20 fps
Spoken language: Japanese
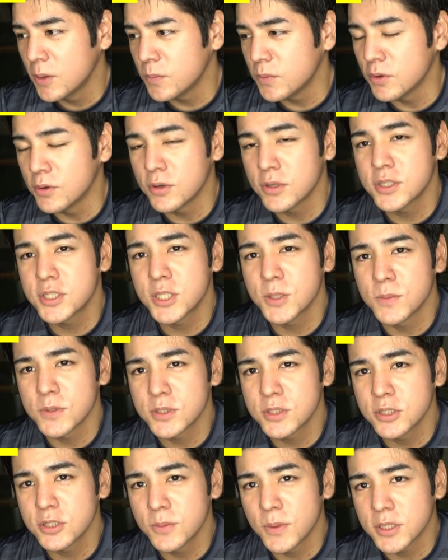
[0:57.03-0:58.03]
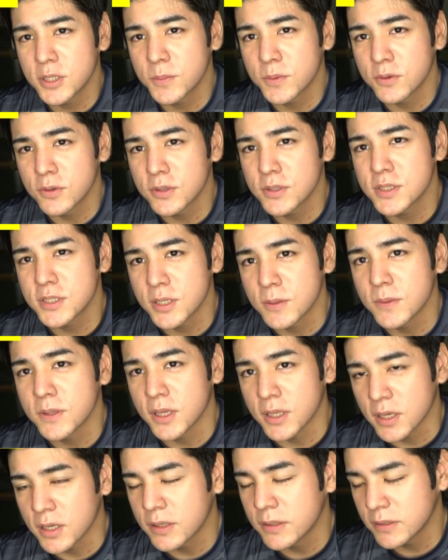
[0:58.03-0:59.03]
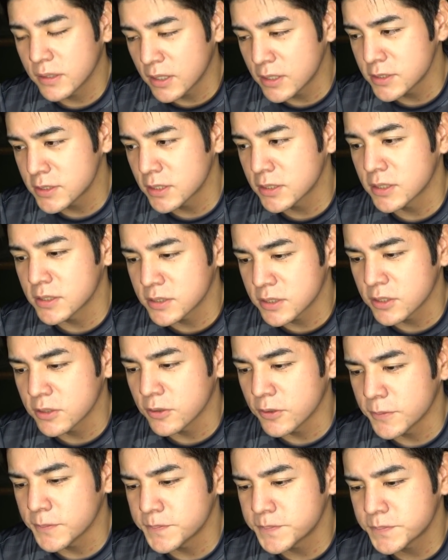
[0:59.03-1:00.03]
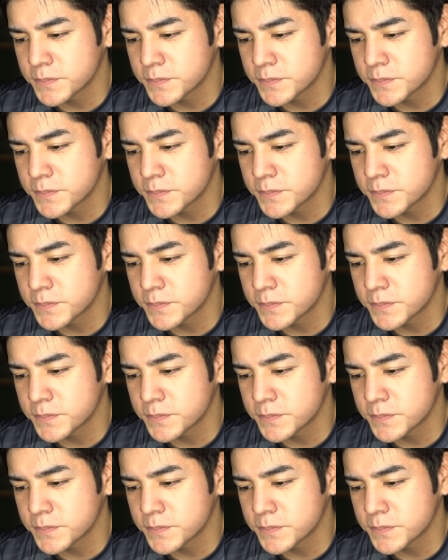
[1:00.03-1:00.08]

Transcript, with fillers: 病気してもすぐまた病気してみたいな感じだったんですけど、